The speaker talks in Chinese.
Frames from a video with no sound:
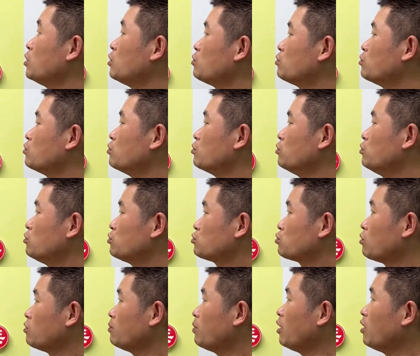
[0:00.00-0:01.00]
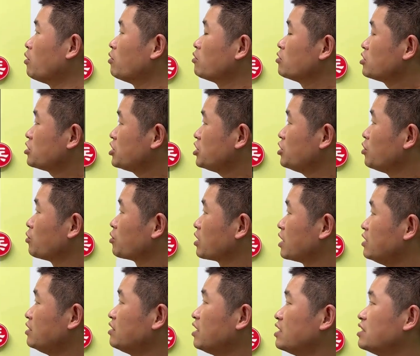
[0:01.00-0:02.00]
五路中炮是有
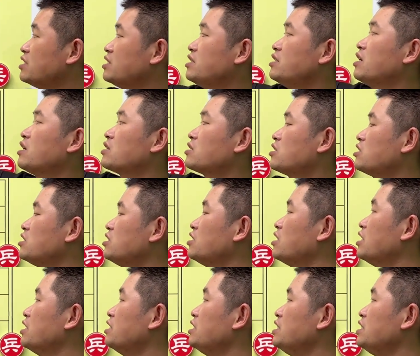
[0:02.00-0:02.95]
根的，象吃着，